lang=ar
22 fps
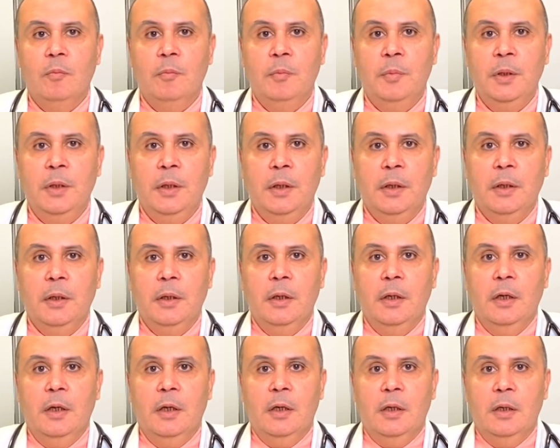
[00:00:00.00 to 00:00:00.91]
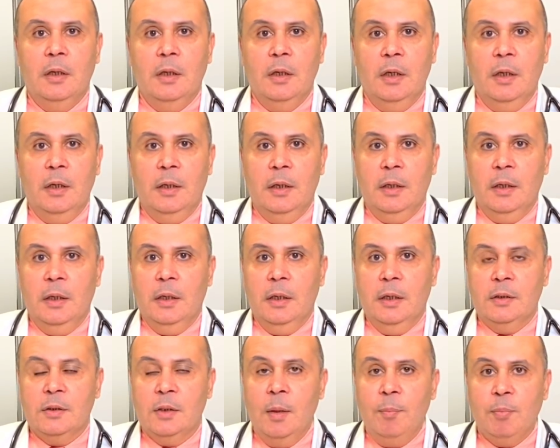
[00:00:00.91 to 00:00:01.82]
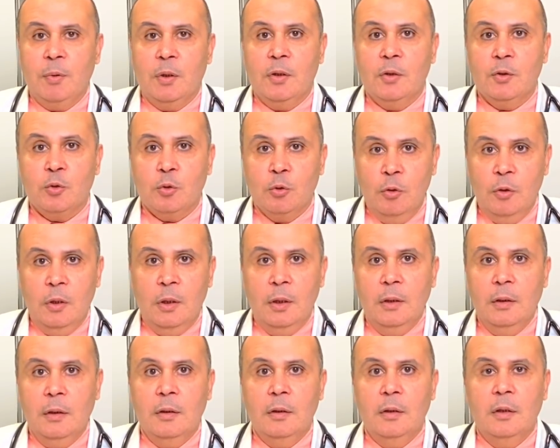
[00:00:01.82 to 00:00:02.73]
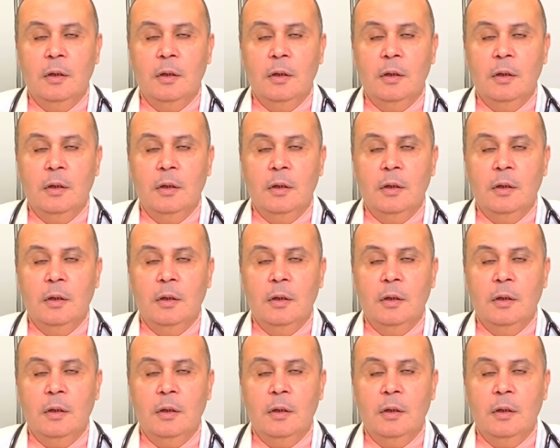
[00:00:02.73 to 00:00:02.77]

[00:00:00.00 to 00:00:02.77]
بظبط آه، السكر